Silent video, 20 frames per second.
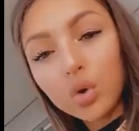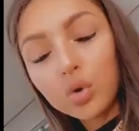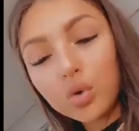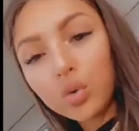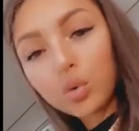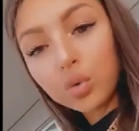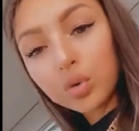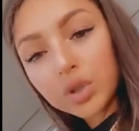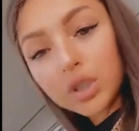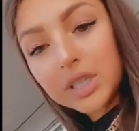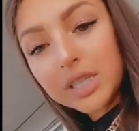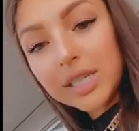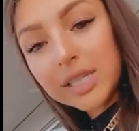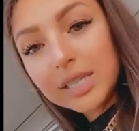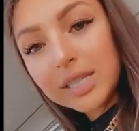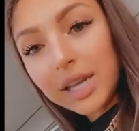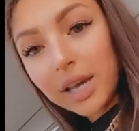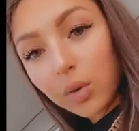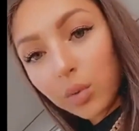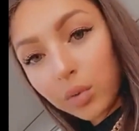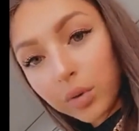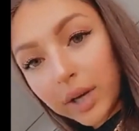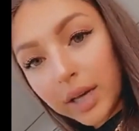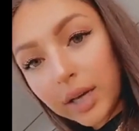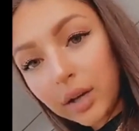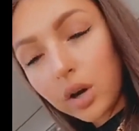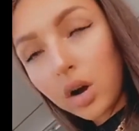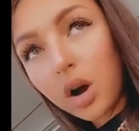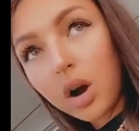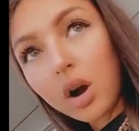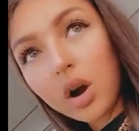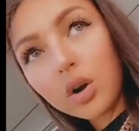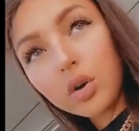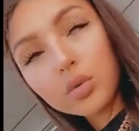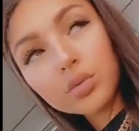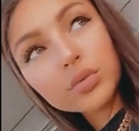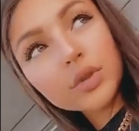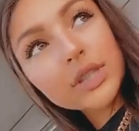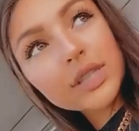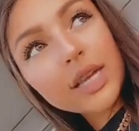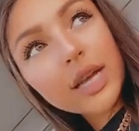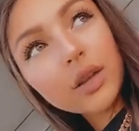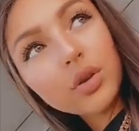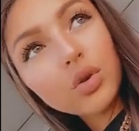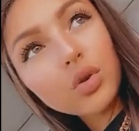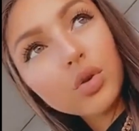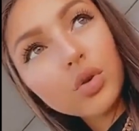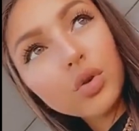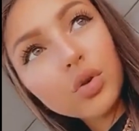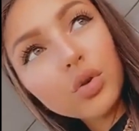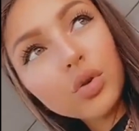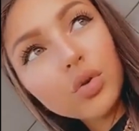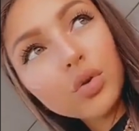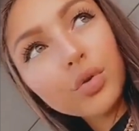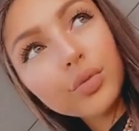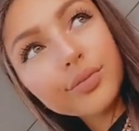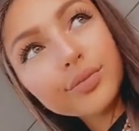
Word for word: Donc je disais, on rigole, on essaye de.